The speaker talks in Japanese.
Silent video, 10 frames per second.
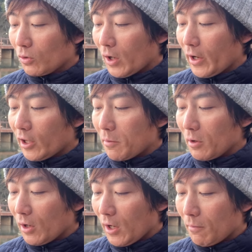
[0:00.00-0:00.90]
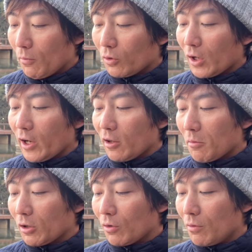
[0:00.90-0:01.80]
と早いタイミングで、もっと早い球
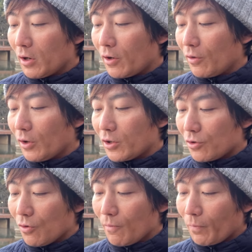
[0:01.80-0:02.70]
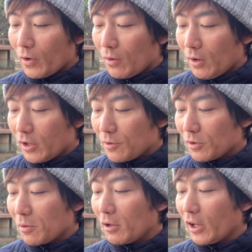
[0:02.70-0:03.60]
と言われるのでしょう。し
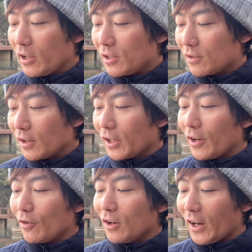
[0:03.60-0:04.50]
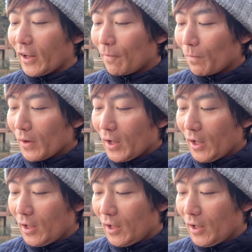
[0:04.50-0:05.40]
も攻めたい。実は体力がない。
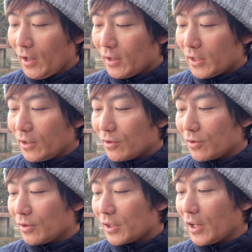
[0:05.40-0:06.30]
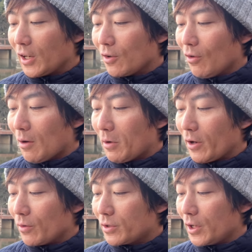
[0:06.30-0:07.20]
えー、戦術、戦略をあま
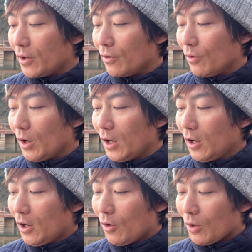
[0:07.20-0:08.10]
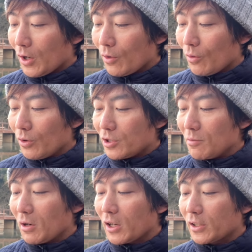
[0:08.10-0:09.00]
り教えるのは他のコーチ
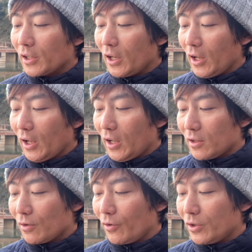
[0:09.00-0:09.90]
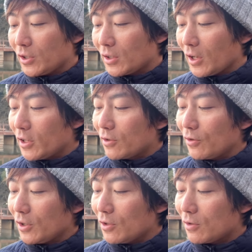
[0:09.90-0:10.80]
に任せて、えー、それを実現す
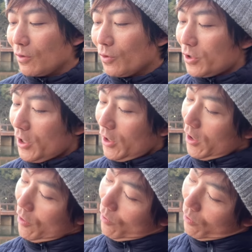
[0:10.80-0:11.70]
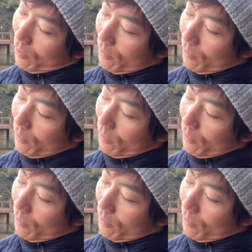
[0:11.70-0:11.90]
る技術を教えているの